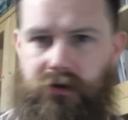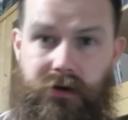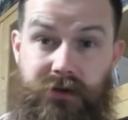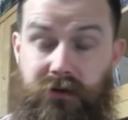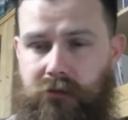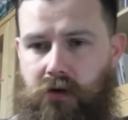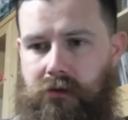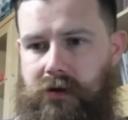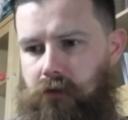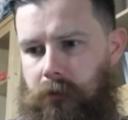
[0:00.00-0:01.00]
Euh, les entraînements
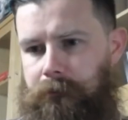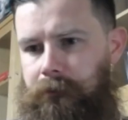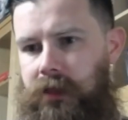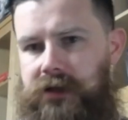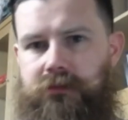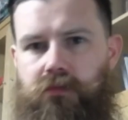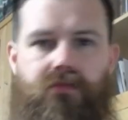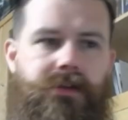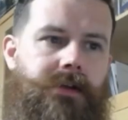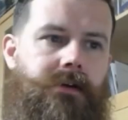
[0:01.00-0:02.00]
même, euh, c'est
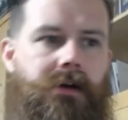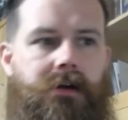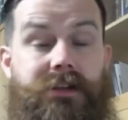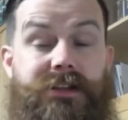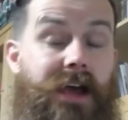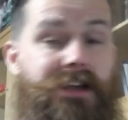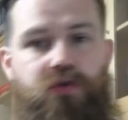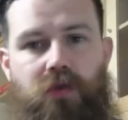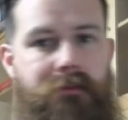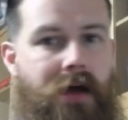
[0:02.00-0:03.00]
beaucoup euh, des, arrêts
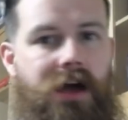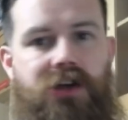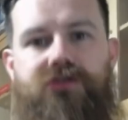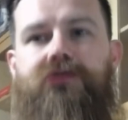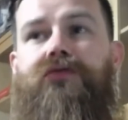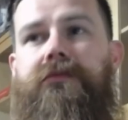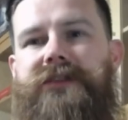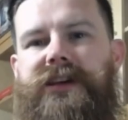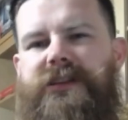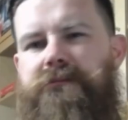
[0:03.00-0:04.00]
sur image, des choses comme
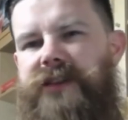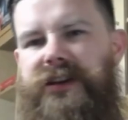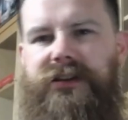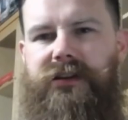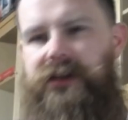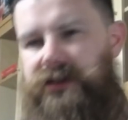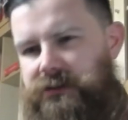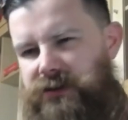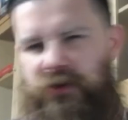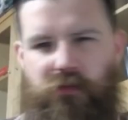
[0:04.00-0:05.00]
ça. Ils aiment bien ça,
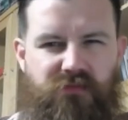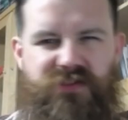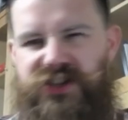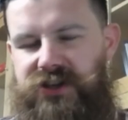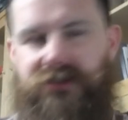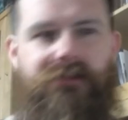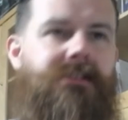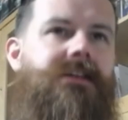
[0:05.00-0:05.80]
Ils aiment un peu